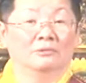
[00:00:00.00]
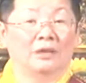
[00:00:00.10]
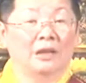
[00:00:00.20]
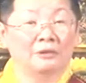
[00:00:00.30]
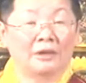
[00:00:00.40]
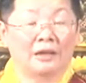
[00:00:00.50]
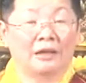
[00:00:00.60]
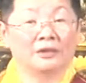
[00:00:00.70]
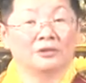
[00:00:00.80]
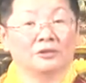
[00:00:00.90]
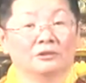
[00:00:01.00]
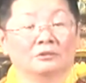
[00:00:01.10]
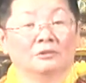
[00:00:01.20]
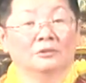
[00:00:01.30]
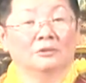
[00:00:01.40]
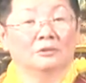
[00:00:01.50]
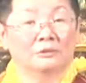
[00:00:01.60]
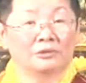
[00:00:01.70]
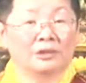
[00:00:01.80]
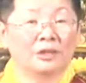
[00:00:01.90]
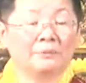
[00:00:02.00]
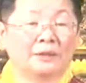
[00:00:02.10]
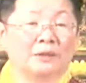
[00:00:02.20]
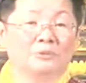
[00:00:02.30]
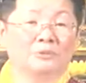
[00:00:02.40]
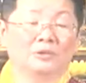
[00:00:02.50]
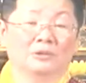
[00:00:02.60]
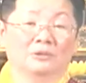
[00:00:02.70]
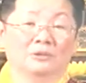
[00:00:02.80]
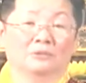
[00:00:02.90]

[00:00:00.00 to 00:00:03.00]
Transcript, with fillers: 还有来来世，总是要把它做成。